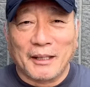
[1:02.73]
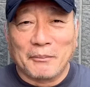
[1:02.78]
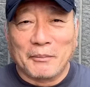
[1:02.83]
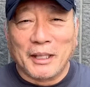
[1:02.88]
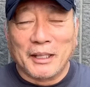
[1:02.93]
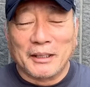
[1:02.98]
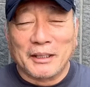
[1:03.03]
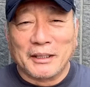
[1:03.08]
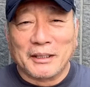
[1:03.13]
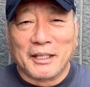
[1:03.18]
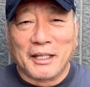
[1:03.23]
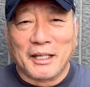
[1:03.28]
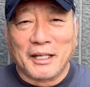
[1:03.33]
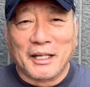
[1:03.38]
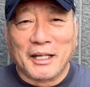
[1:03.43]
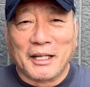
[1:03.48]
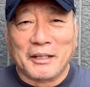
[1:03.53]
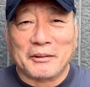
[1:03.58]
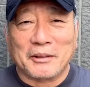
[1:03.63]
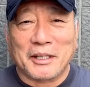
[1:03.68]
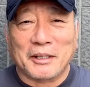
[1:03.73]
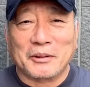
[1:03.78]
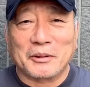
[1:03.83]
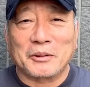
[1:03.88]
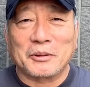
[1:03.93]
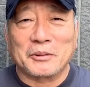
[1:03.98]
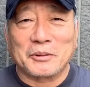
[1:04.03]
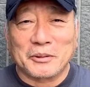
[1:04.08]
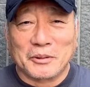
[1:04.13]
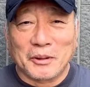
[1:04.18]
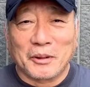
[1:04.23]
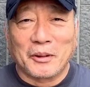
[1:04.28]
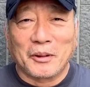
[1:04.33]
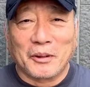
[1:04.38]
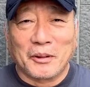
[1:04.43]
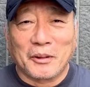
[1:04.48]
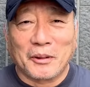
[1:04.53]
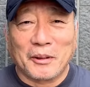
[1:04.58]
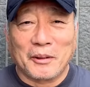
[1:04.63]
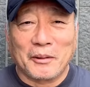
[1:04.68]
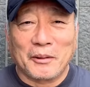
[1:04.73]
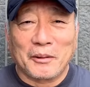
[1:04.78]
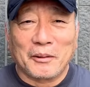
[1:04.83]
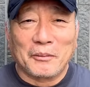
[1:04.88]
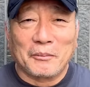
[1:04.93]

まあ、利点があるかというと、